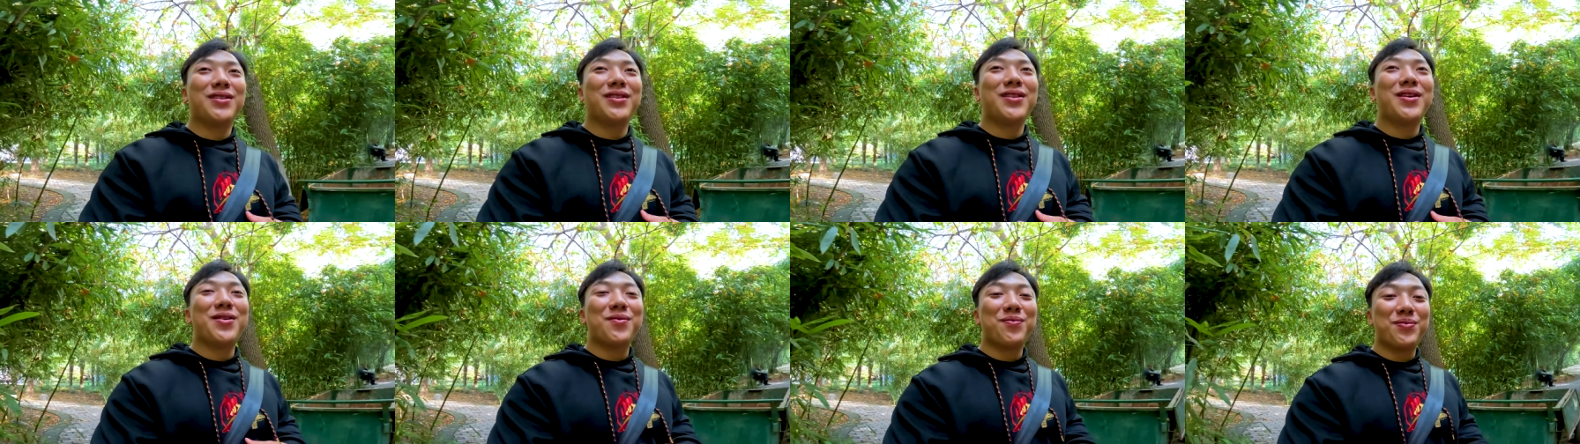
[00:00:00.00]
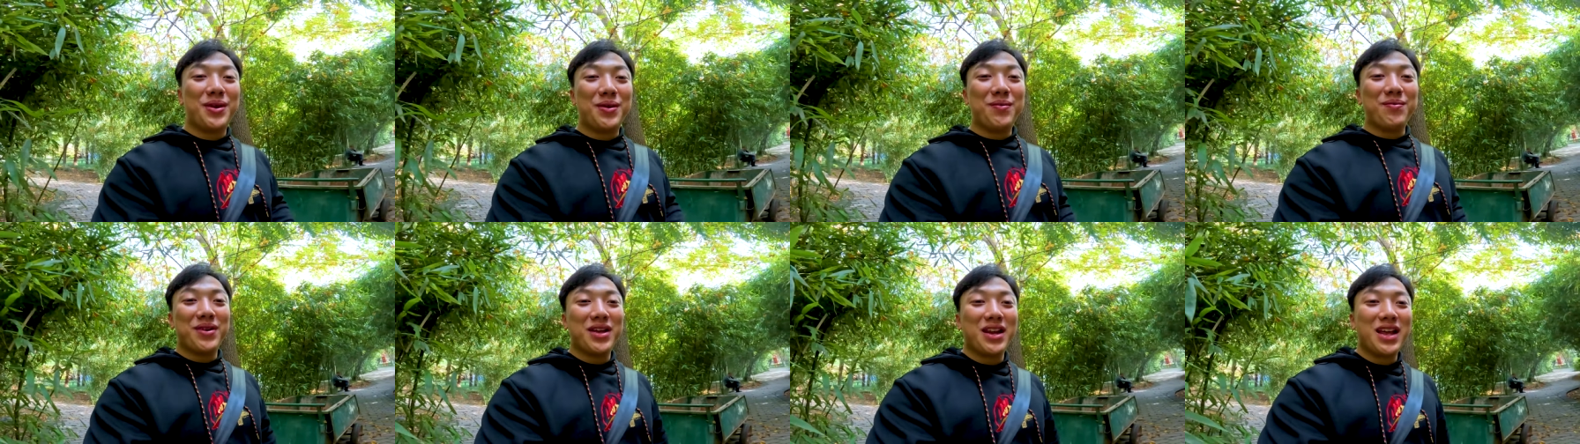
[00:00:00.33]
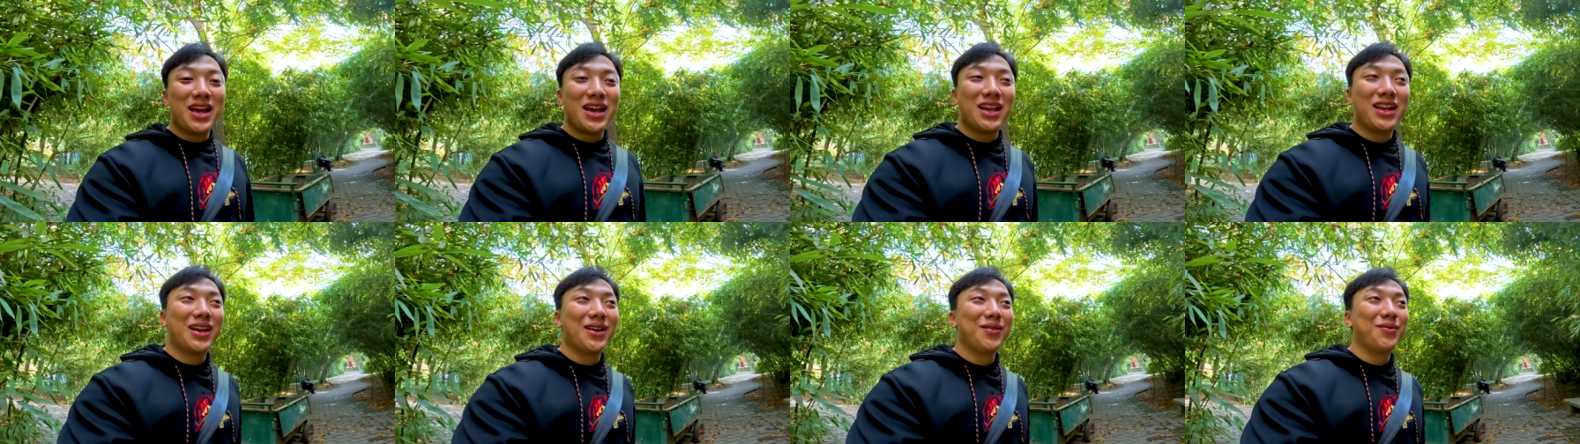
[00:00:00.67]
ลองพิมพ์มา
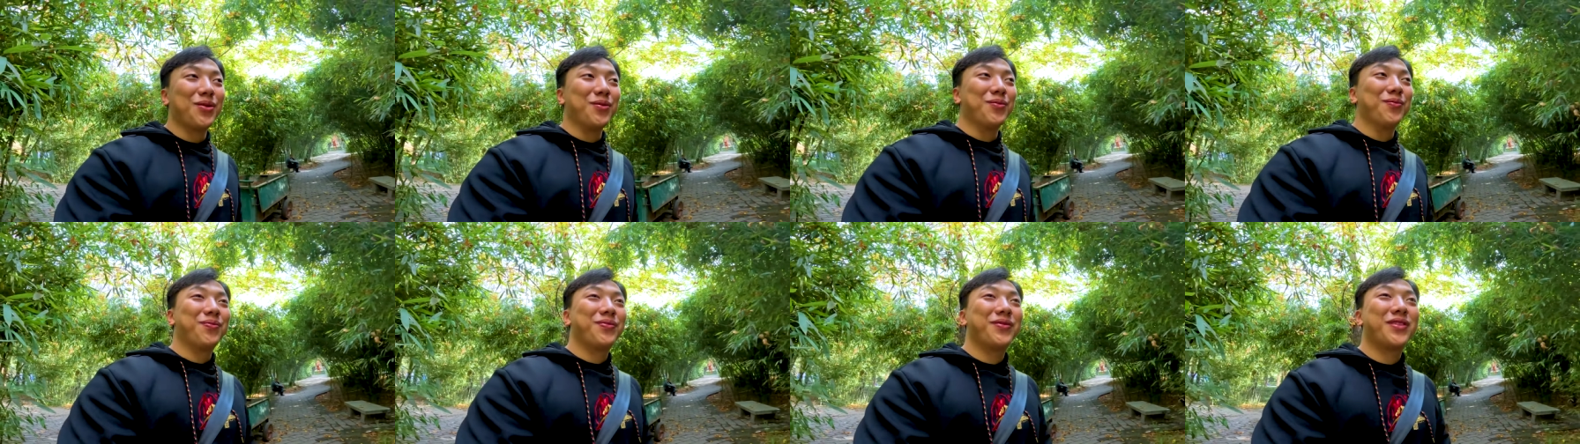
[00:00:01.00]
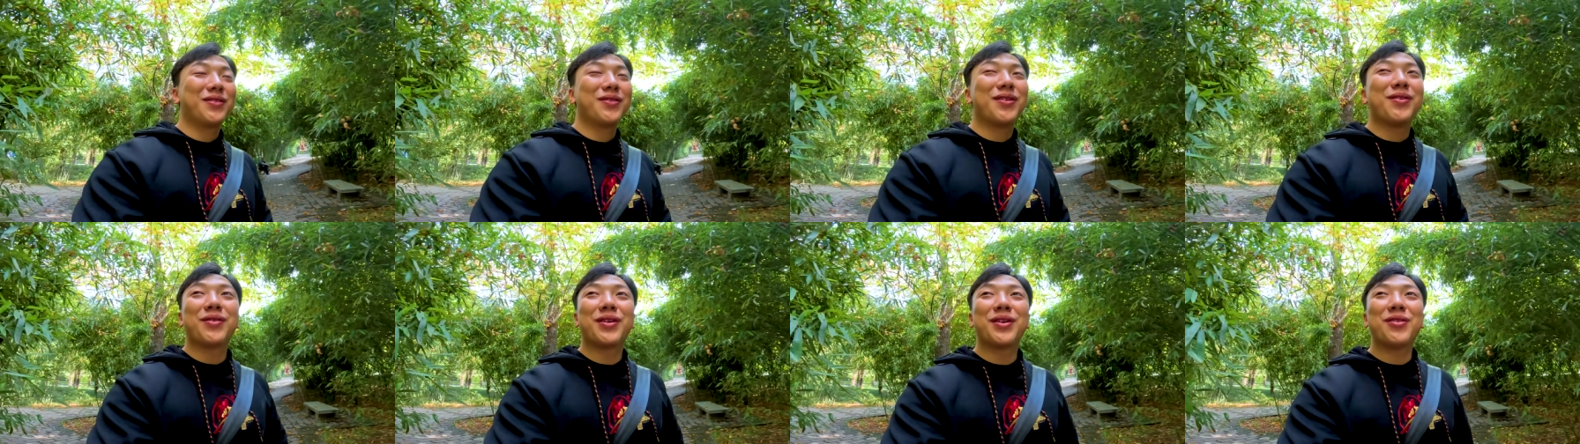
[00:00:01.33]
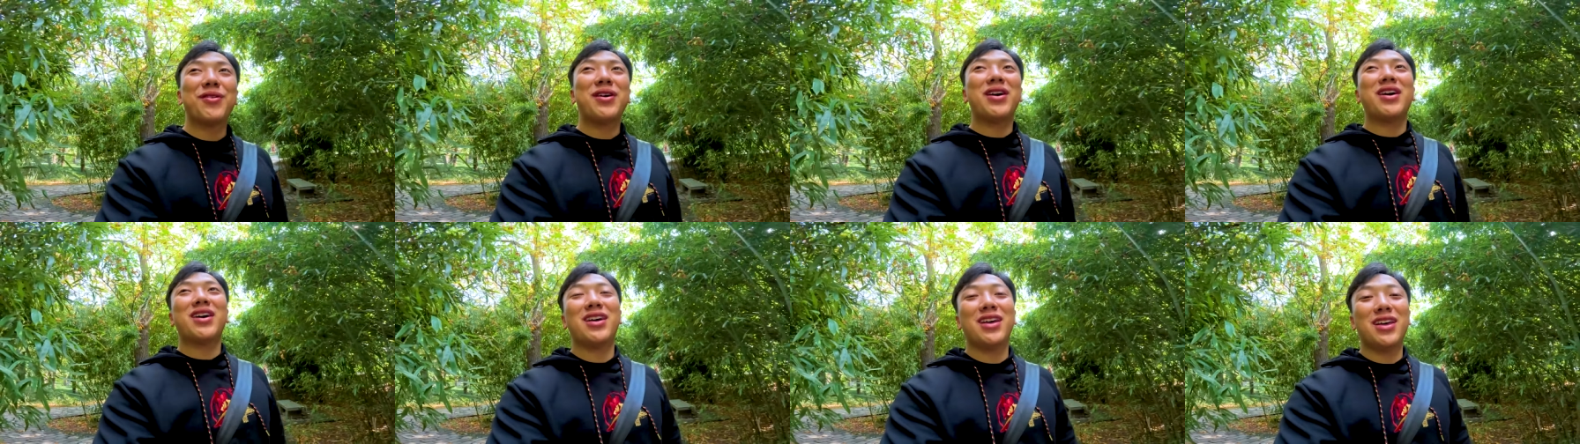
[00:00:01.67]
ได้นะครับผมผมคิด
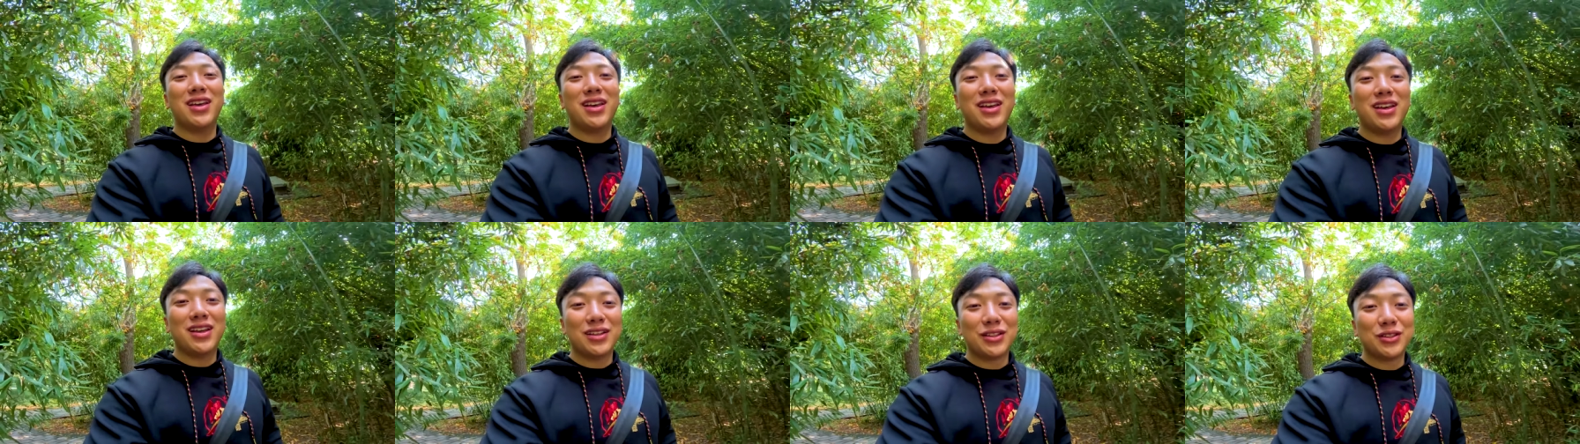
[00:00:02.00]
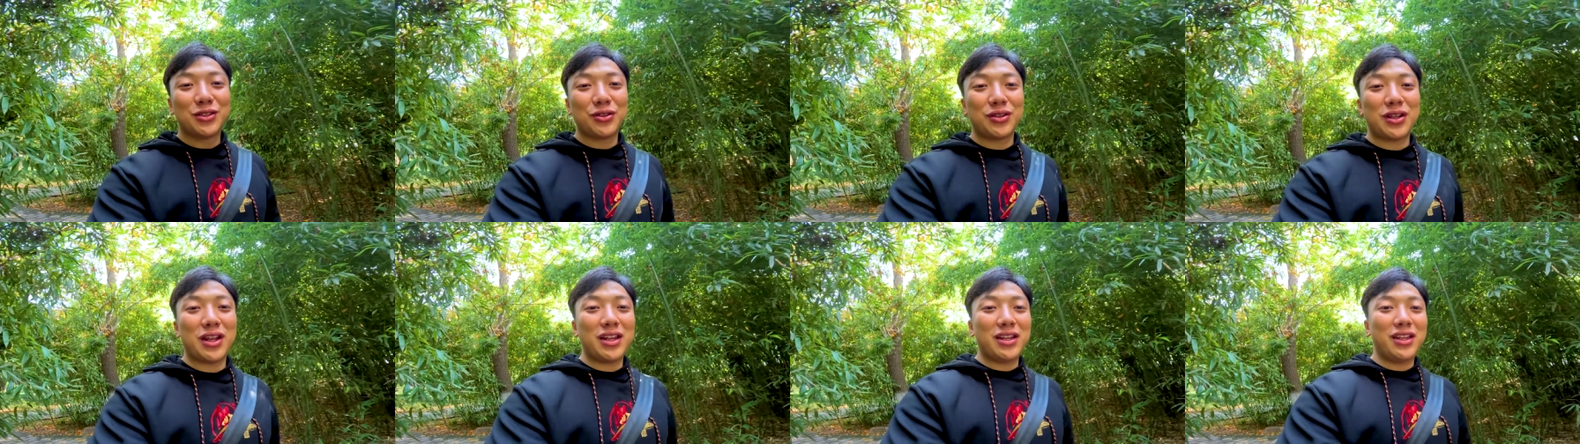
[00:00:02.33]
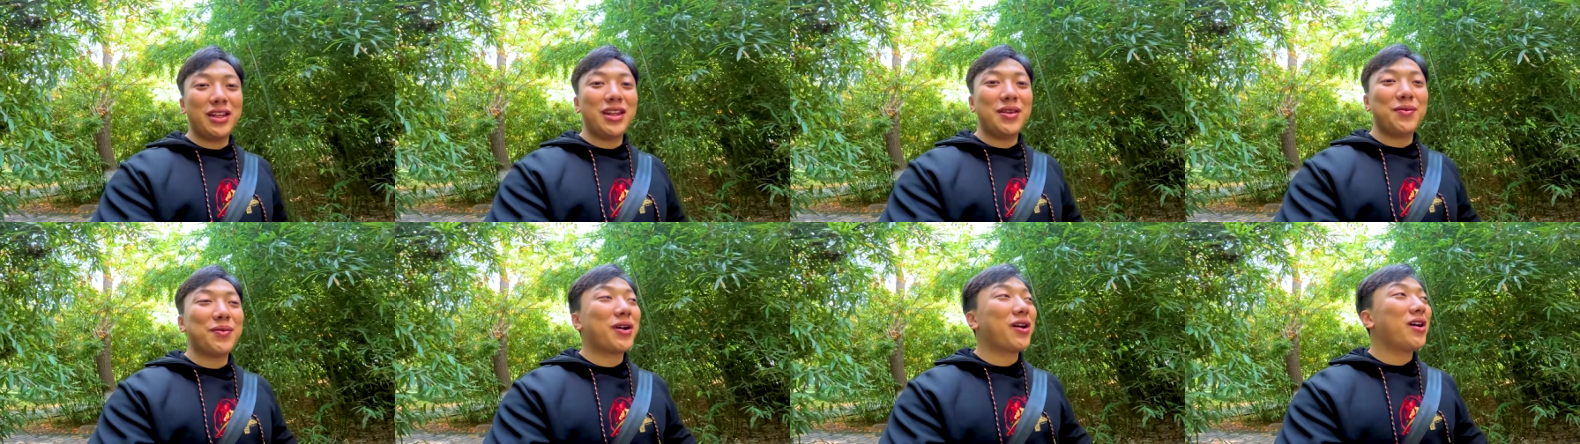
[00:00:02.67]
ว่าสวนสนา
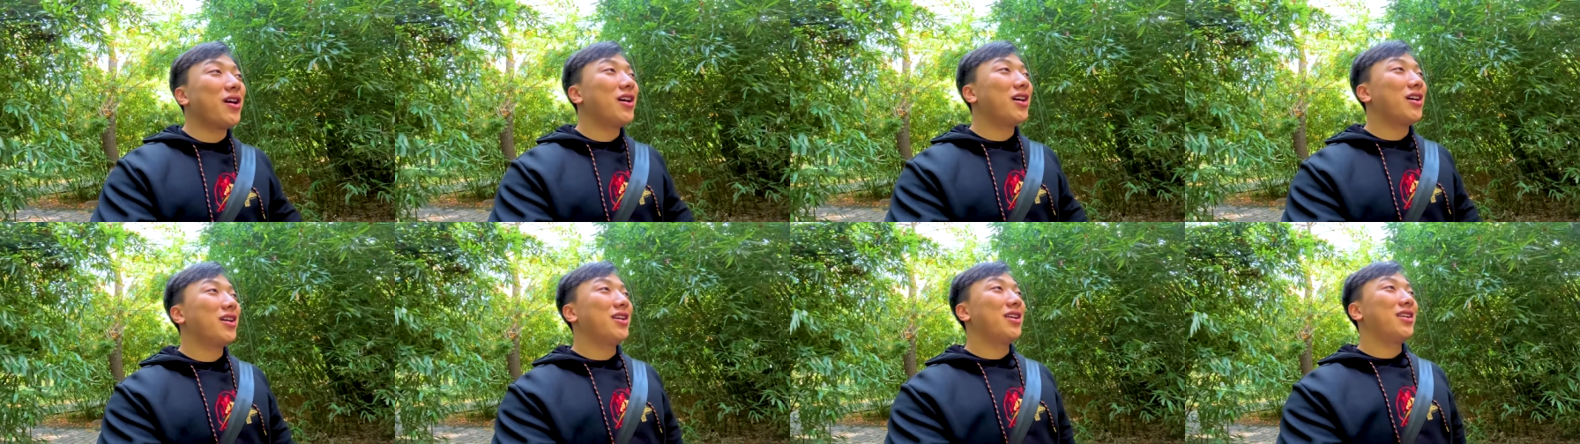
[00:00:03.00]
ที่นี่มันก็